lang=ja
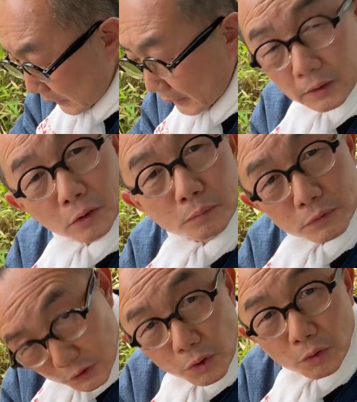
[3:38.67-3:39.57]
竹の
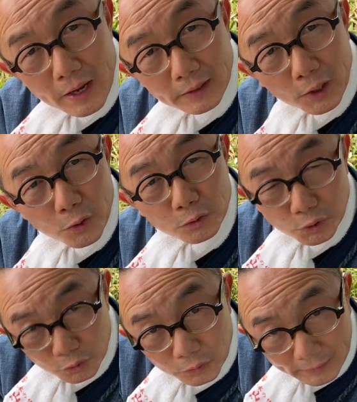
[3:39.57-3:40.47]
虫の関係を
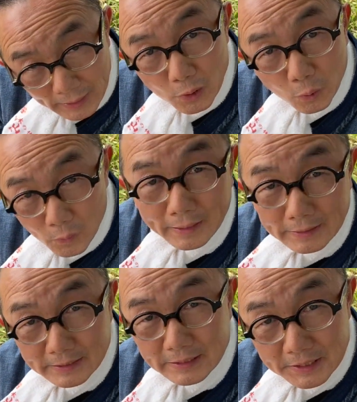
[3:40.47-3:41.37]
ちょっとだけお
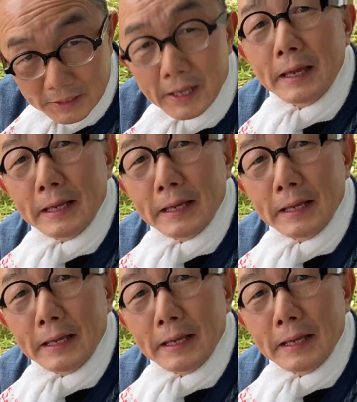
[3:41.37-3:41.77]
話しさせてい